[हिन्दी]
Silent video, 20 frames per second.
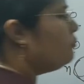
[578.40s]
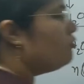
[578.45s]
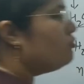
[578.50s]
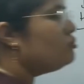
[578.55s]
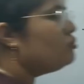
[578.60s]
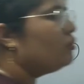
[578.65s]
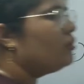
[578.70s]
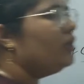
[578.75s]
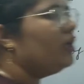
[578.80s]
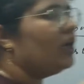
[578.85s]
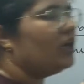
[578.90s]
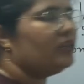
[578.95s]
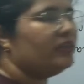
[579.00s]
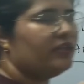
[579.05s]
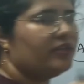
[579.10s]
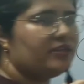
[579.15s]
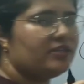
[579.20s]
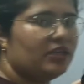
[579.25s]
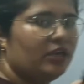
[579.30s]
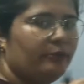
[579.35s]
बॉल जो कि
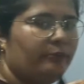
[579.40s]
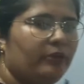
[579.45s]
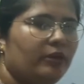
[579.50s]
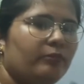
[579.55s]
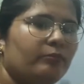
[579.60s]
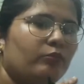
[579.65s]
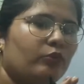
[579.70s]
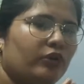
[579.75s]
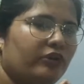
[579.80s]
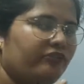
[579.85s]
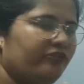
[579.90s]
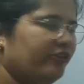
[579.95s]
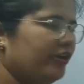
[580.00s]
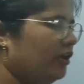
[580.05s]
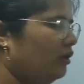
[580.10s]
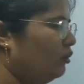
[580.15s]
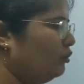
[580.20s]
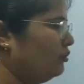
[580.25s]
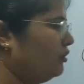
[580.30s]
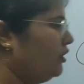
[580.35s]
अंदर से भी पूरी
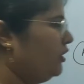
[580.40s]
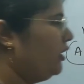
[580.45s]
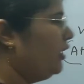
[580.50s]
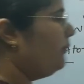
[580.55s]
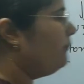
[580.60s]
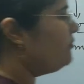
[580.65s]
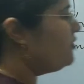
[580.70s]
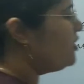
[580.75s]
फिल होती है